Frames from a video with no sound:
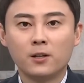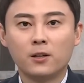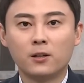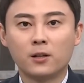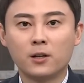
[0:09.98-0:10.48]

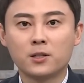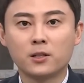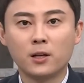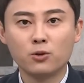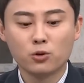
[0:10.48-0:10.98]
이에 따라
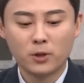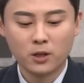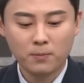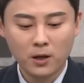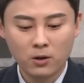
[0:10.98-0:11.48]
지난
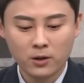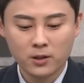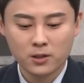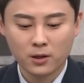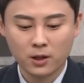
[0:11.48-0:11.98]
주말 파월
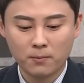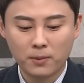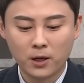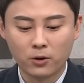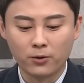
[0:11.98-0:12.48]
의장의
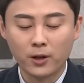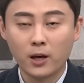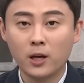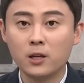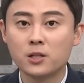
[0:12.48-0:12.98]
발언,
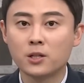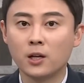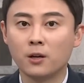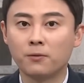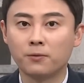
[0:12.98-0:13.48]

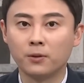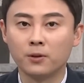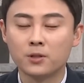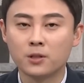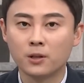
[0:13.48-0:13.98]

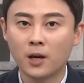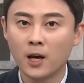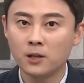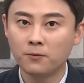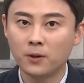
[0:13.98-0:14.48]
HF, 즉
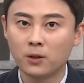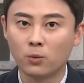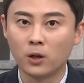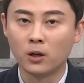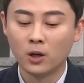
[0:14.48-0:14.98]

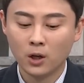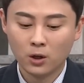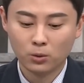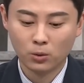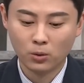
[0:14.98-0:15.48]
헤드페이크와
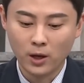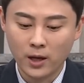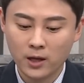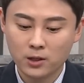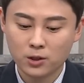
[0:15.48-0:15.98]
또
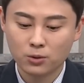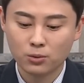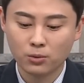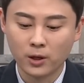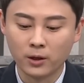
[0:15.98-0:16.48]

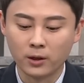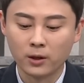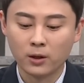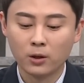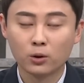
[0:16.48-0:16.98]
H2L,
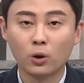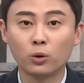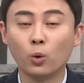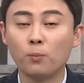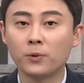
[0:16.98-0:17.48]

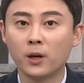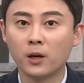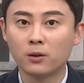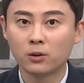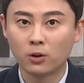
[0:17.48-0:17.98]
더
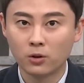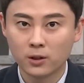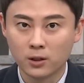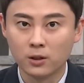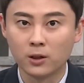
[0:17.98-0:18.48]
높게, 더
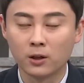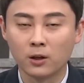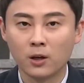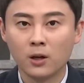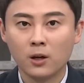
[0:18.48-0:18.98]

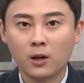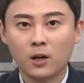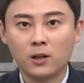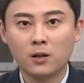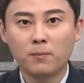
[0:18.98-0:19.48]
길게,
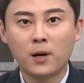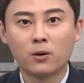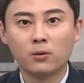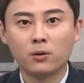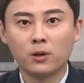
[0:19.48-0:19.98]
해당
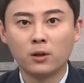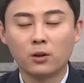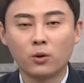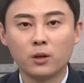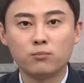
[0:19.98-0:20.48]
발언들이
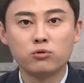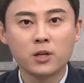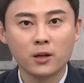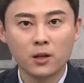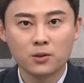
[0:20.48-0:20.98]
거의
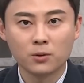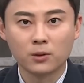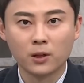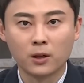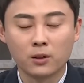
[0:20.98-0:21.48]

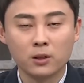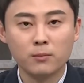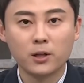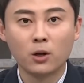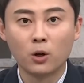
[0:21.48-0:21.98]
무색해졌다,
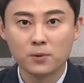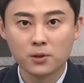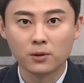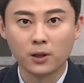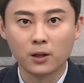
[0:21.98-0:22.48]
의미가
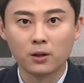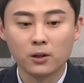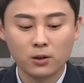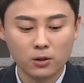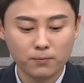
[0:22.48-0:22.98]
없었다,
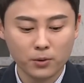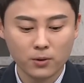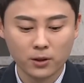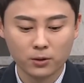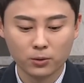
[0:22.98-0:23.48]
이런
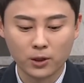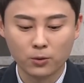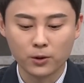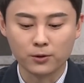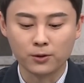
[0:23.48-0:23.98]
평가들도
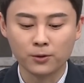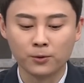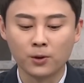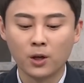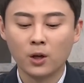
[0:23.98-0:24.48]
나오고 있는데요.